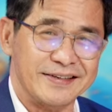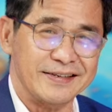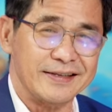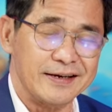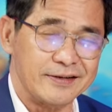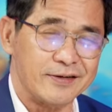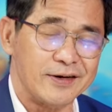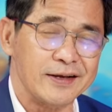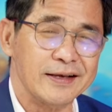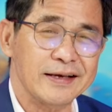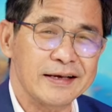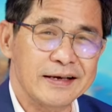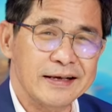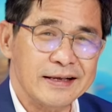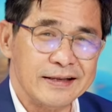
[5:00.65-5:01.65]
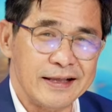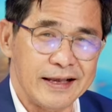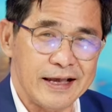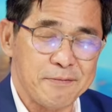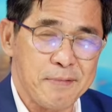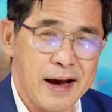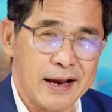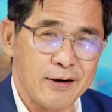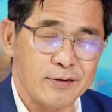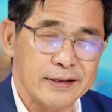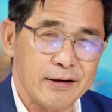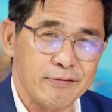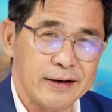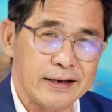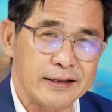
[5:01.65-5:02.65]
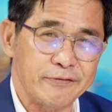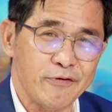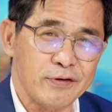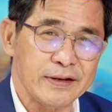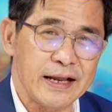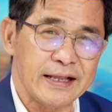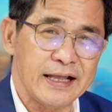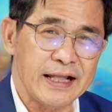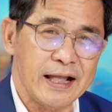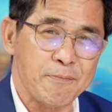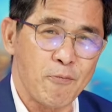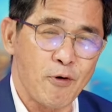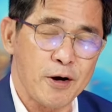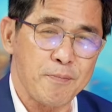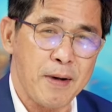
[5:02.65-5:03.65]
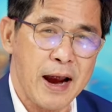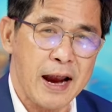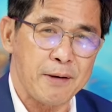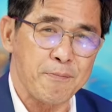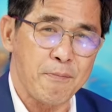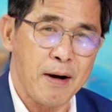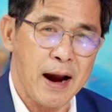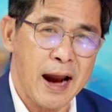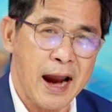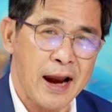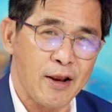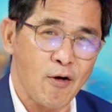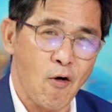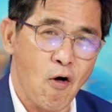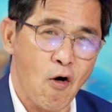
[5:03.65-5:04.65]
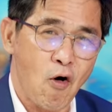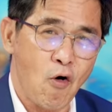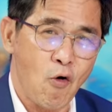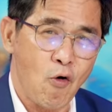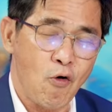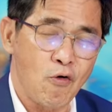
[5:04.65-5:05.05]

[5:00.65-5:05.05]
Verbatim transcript: thưởng thức thôi thì cái bài Hotel California này là một cái bài mà nó